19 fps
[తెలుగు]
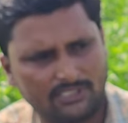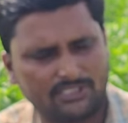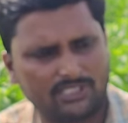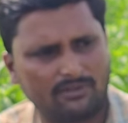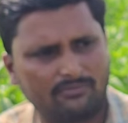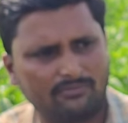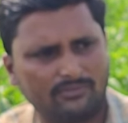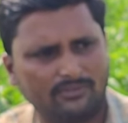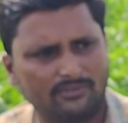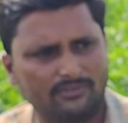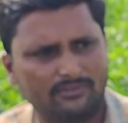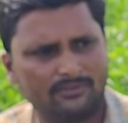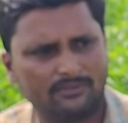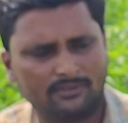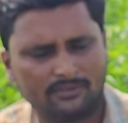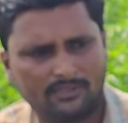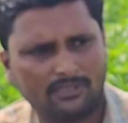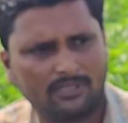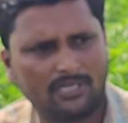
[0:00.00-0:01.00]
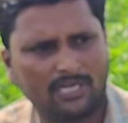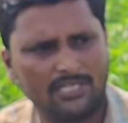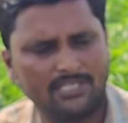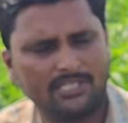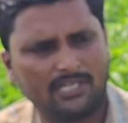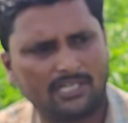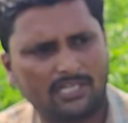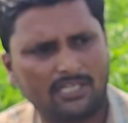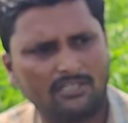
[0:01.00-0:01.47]
స్టఫ్
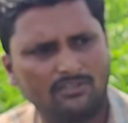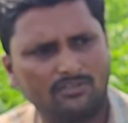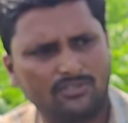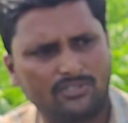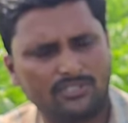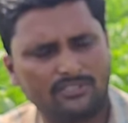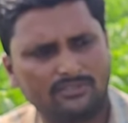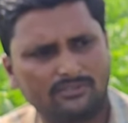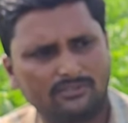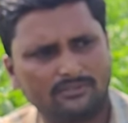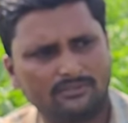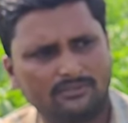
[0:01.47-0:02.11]
ఐదు రకాల న్యూట్రిన్స్